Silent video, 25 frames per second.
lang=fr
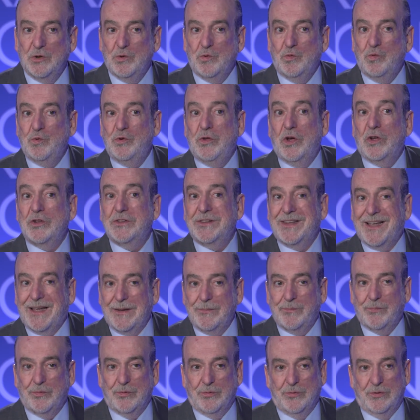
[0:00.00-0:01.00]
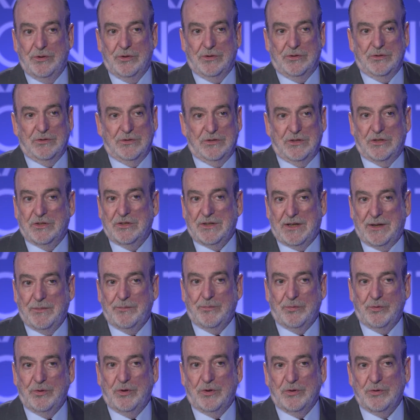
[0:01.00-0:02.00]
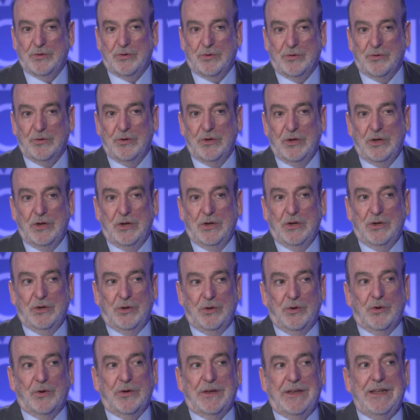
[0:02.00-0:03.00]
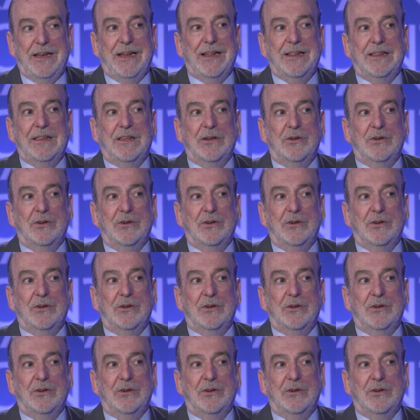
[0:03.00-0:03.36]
ou dans très peu, dans, très peu d'entre eux. Donc il est